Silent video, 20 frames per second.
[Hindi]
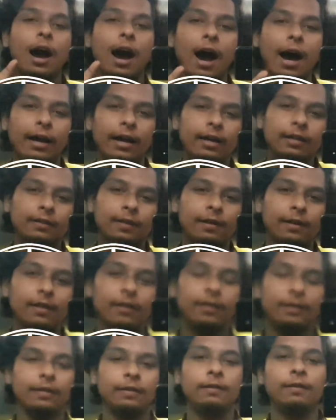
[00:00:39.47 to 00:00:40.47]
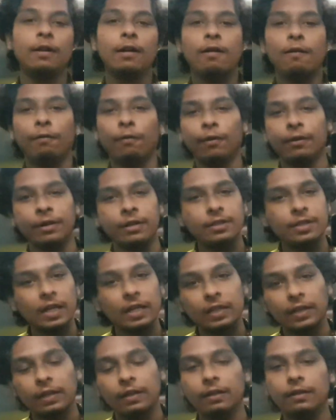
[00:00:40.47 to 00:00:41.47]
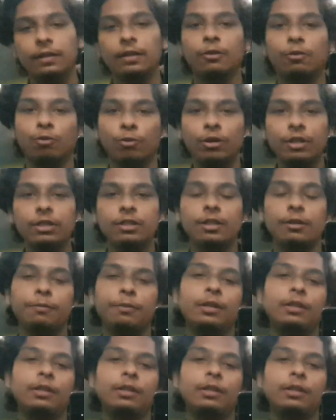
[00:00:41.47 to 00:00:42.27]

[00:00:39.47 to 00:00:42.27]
RR310 for Ninja 300 कोई सी